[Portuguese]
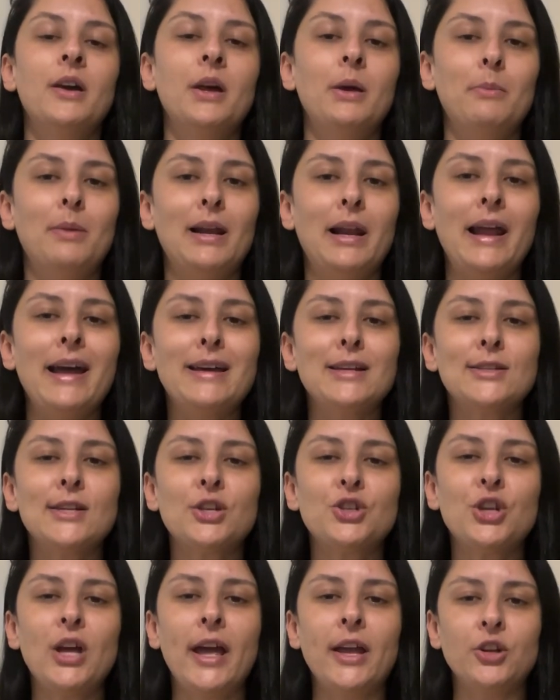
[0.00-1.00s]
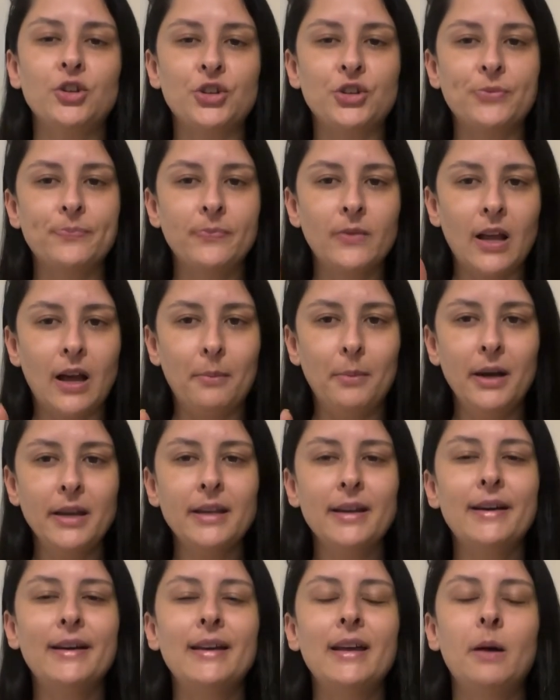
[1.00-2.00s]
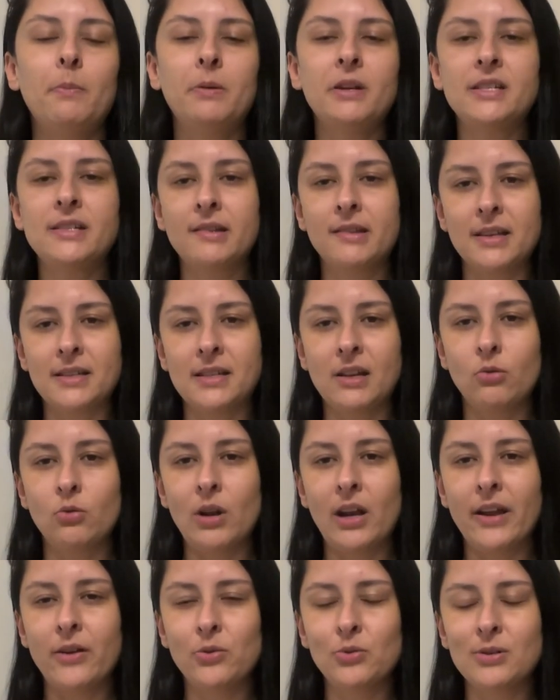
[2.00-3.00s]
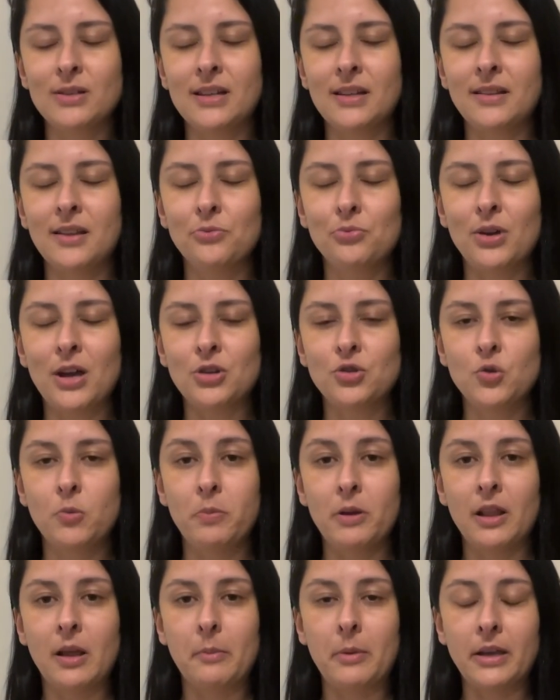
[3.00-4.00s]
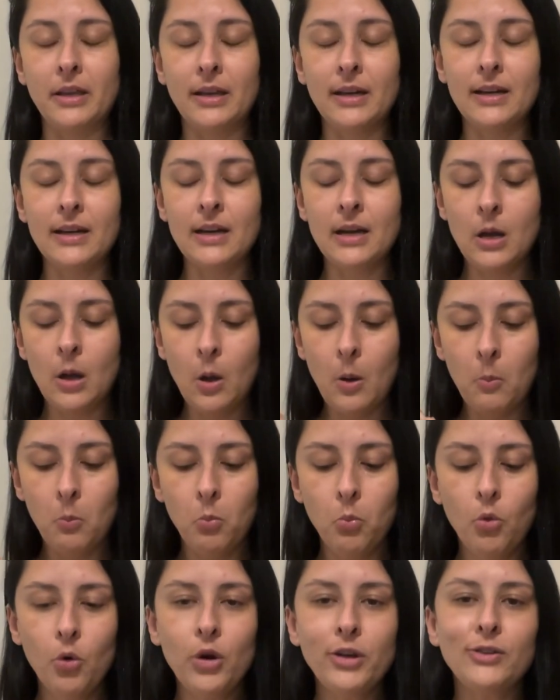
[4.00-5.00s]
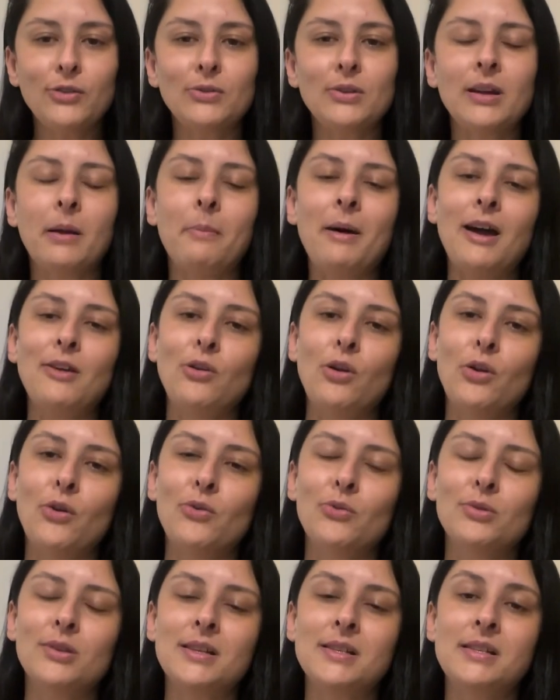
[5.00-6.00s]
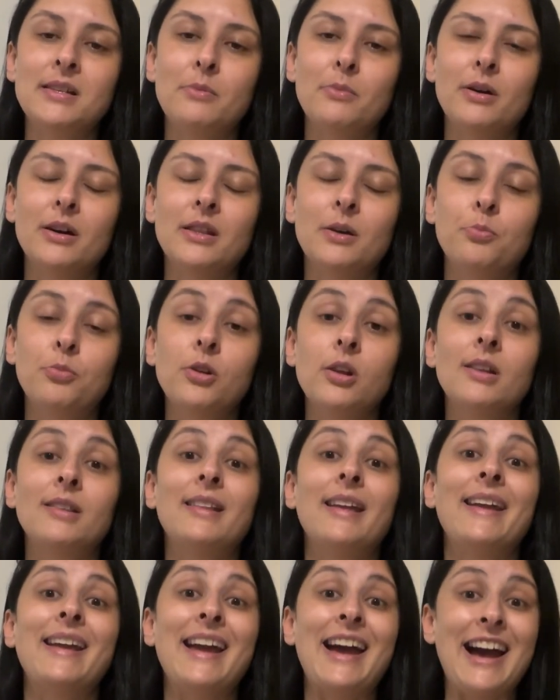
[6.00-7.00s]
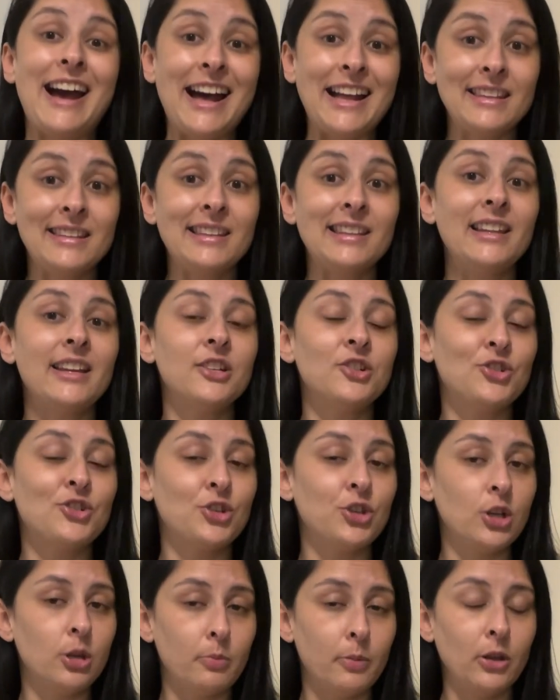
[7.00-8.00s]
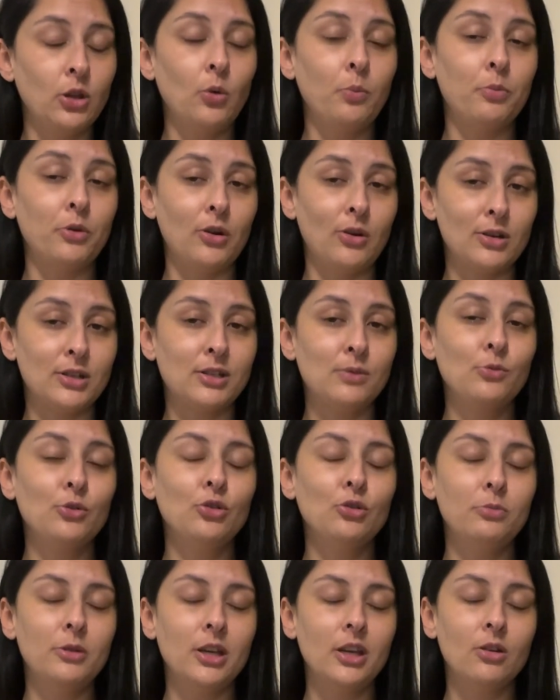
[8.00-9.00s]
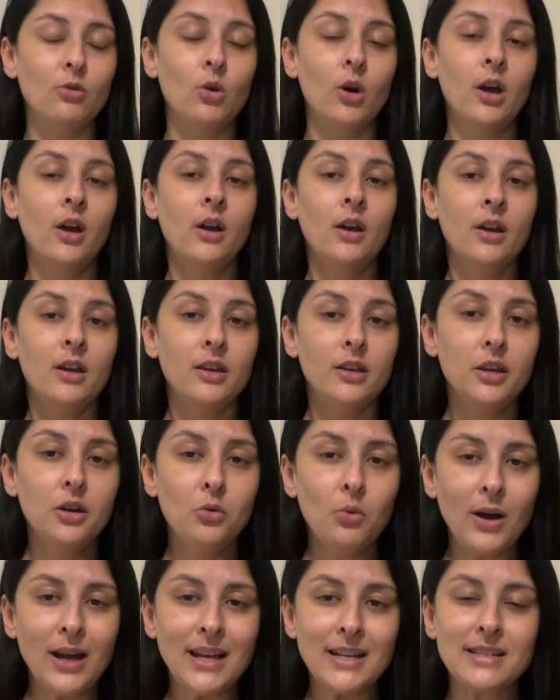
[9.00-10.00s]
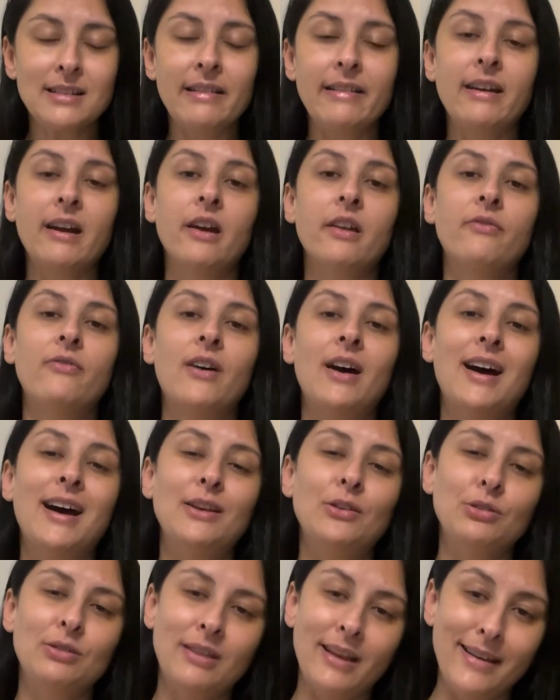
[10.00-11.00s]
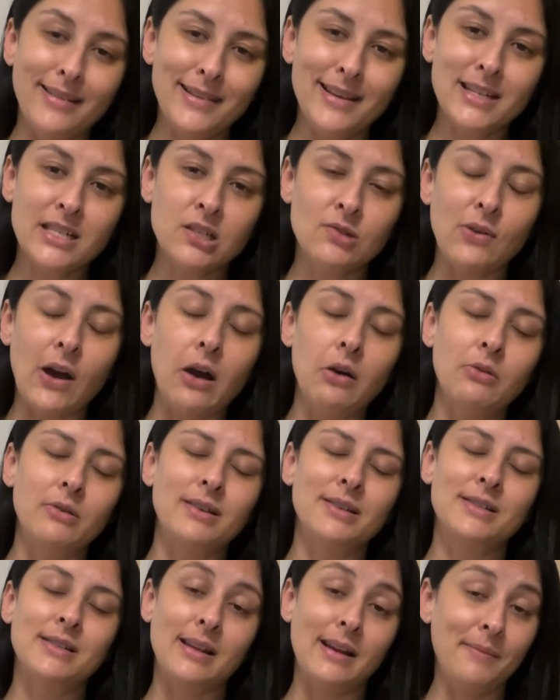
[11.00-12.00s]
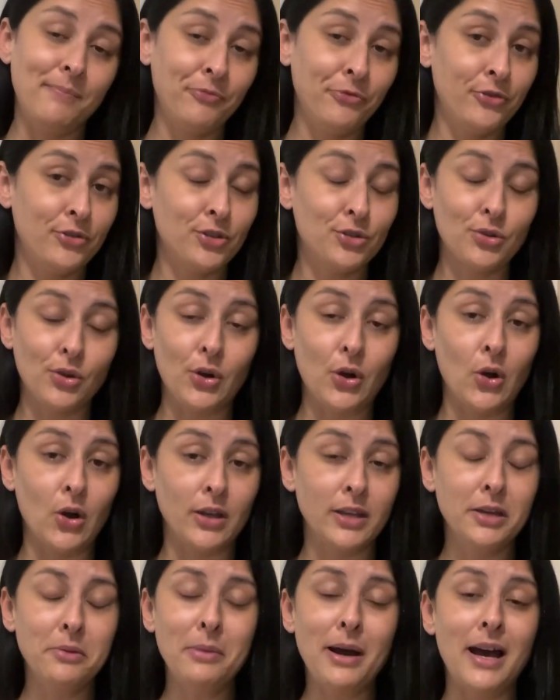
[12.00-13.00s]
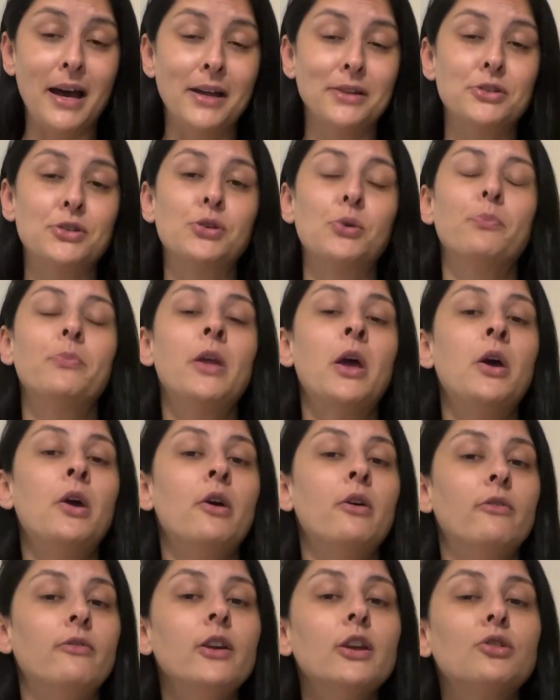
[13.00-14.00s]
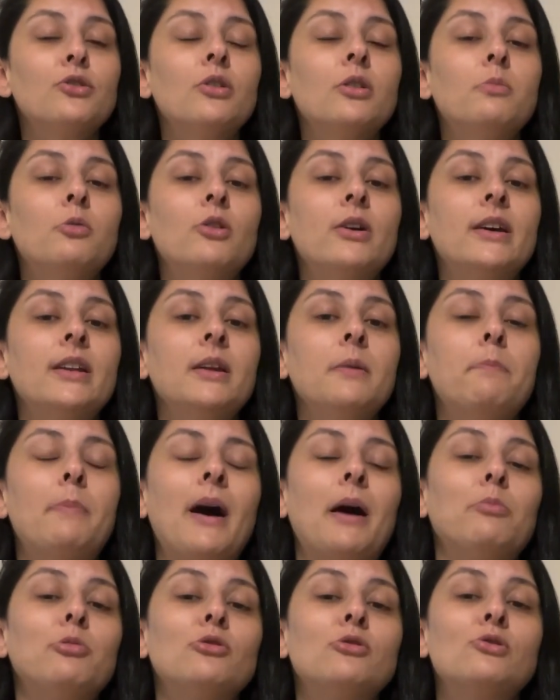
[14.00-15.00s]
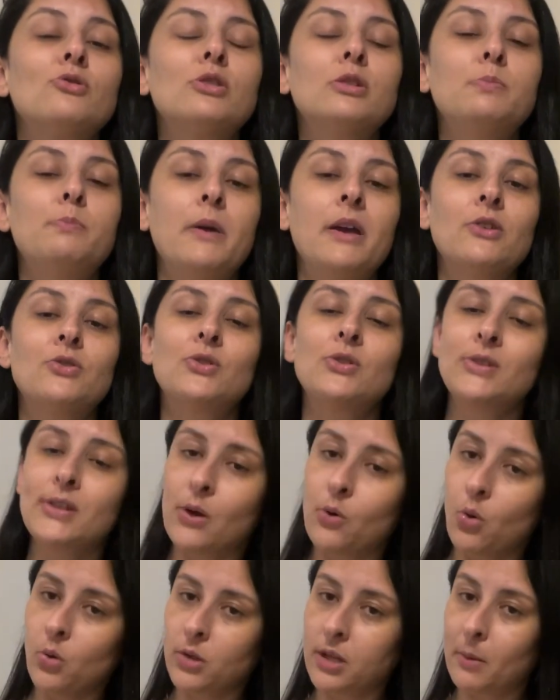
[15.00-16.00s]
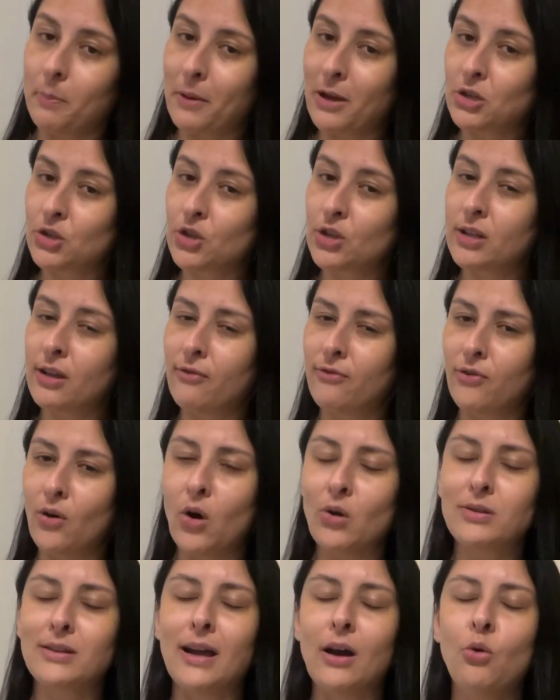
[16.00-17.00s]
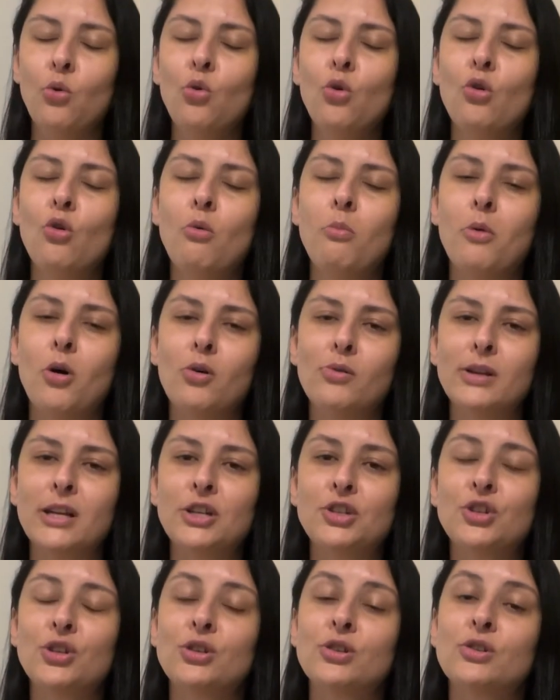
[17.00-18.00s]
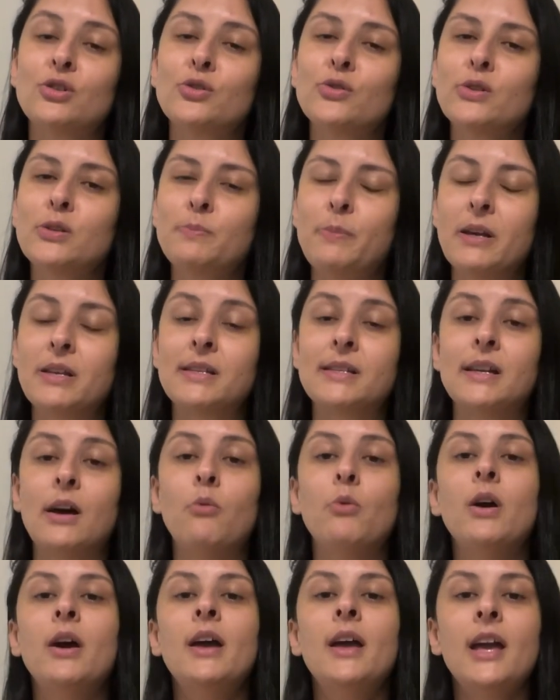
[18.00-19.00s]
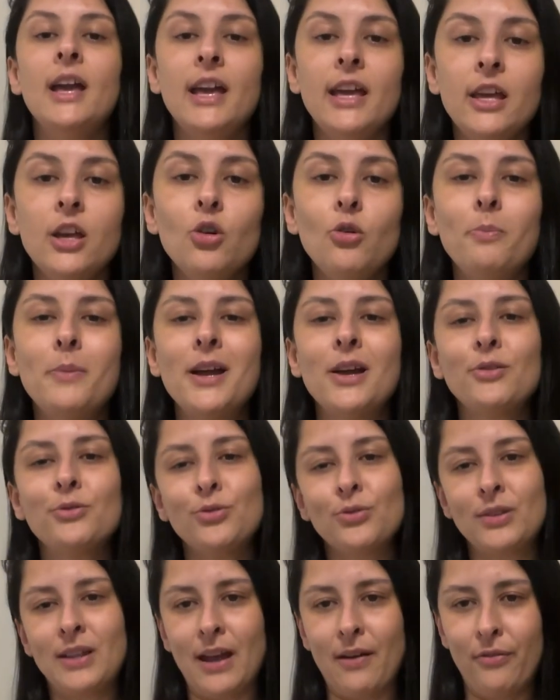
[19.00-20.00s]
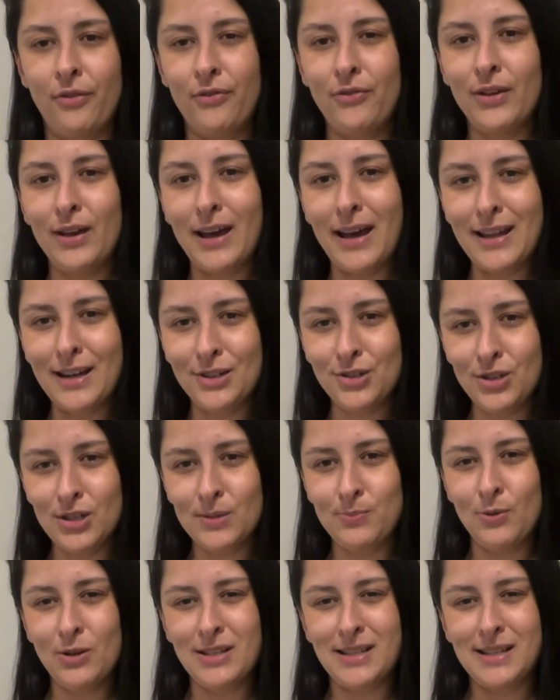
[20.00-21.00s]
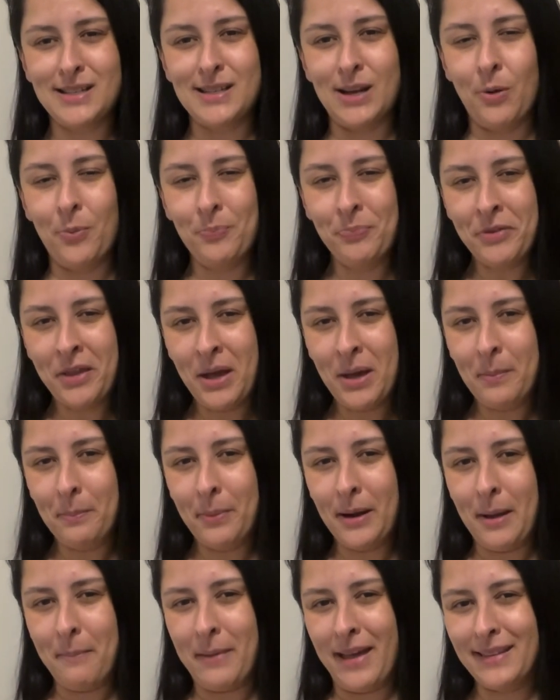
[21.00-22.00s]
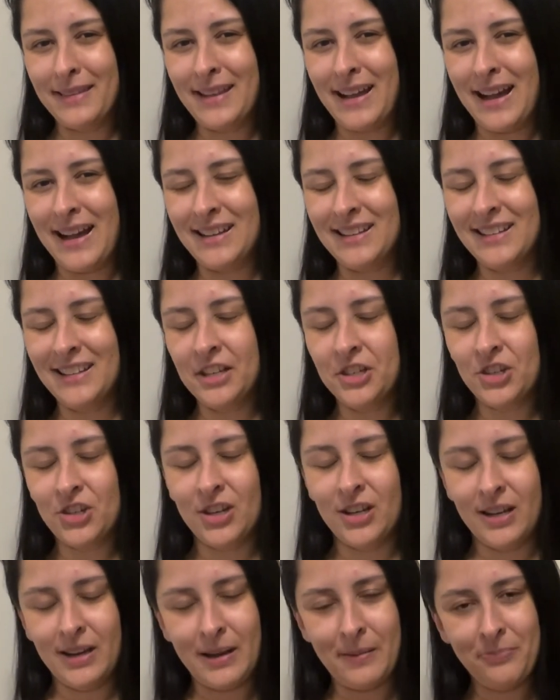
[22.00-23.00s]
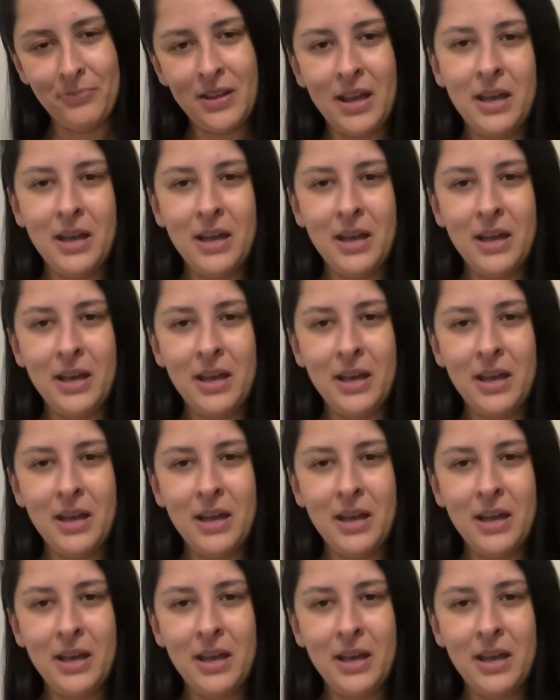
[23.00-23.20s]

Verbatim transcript: Beleza, gente? Amanhã, representação do elenco no CT do Caju pela manhã. Muito trabalho ao longo da semana, porque tem Atletiba no próximo domingo. E o Wesley Carvalho tem desfalques, né? Vitor Roque e Madison. Vitor Bueno e Pablo suspensos, em contrapartida volta Hugo Moura de suspensão e o Bento deve ficar à disposição para a meta atleticana.